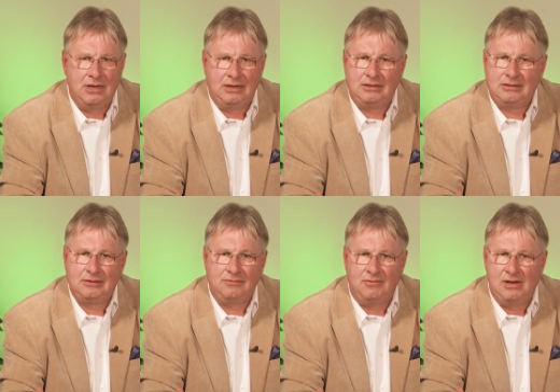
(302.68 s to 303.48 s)

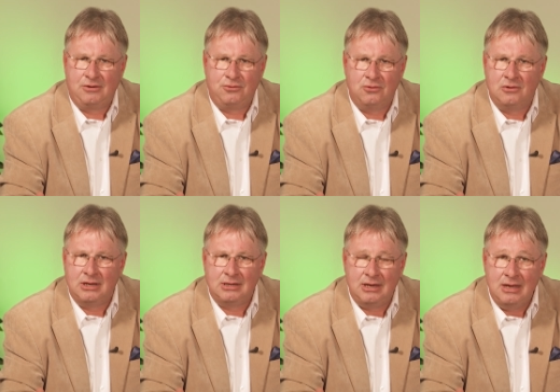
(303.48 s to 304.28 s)
nicht
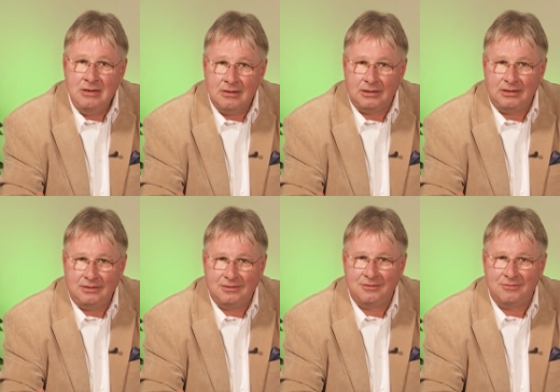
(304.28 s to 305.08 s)
willkürlich
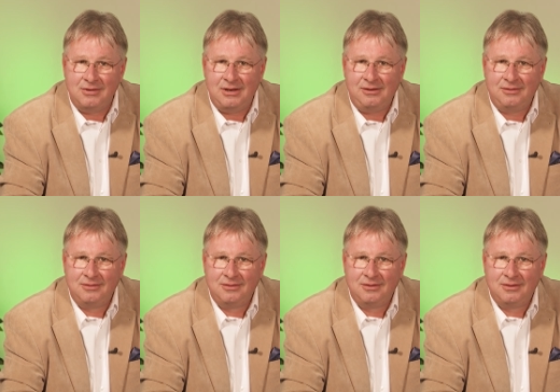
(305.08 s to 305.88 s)
hinrichten will.
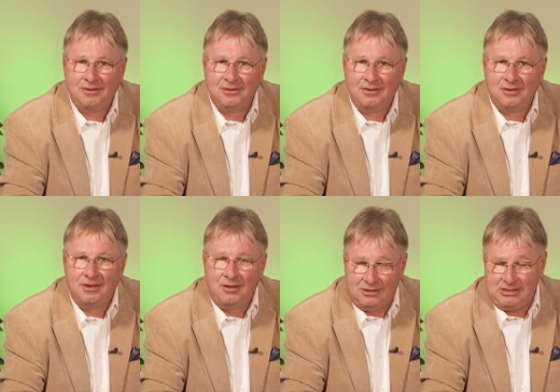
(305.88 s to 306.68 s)

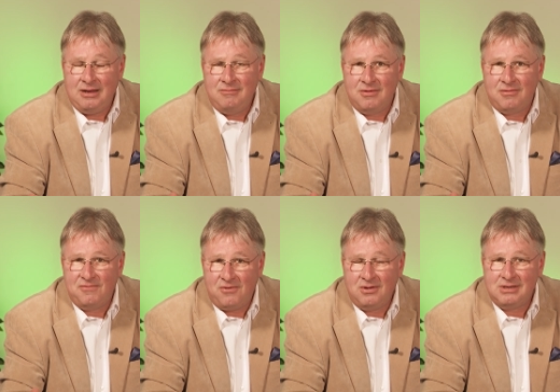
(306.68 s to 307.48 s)
Das lernen wir vom
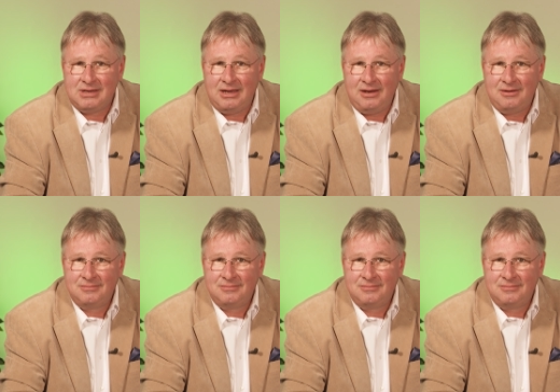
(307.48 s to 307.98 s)
Volk Israel.